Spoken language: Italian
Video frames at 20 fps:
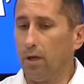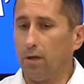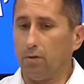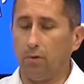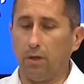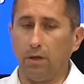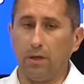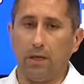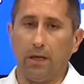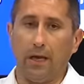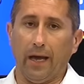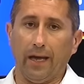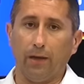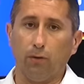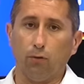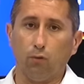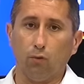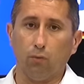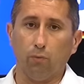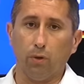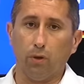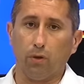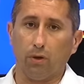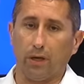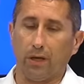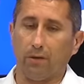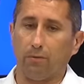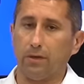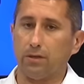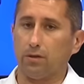Quindi è indubbio
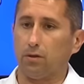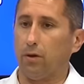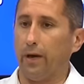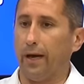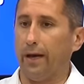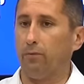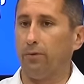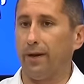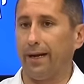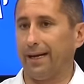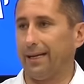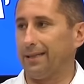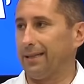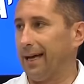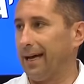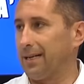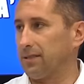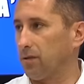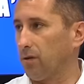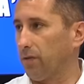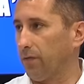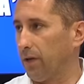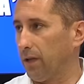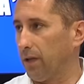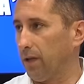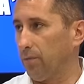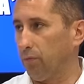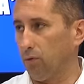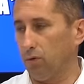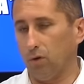che questa è una catastrofe
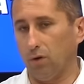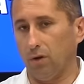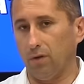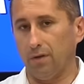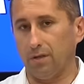dal punto di